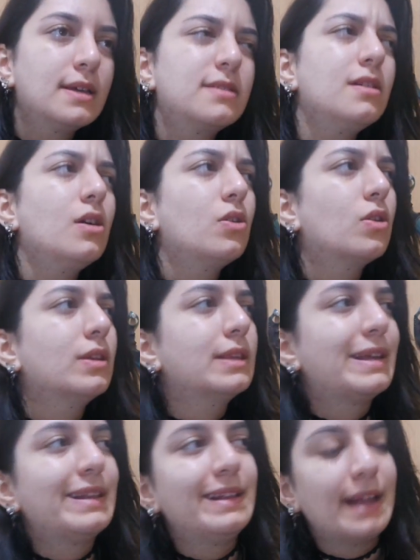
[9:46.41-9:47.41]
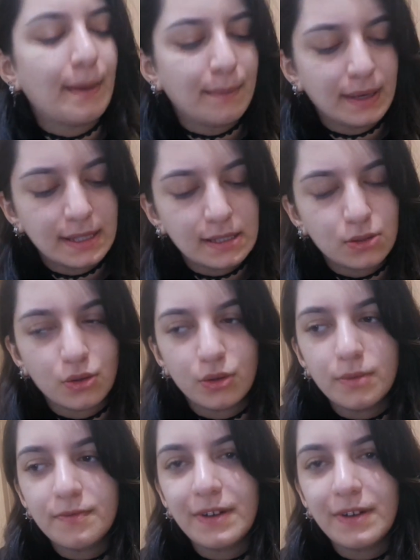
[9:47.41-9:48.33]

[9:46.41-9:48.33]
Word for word: Siyah olanla ilgilenmek istiyorum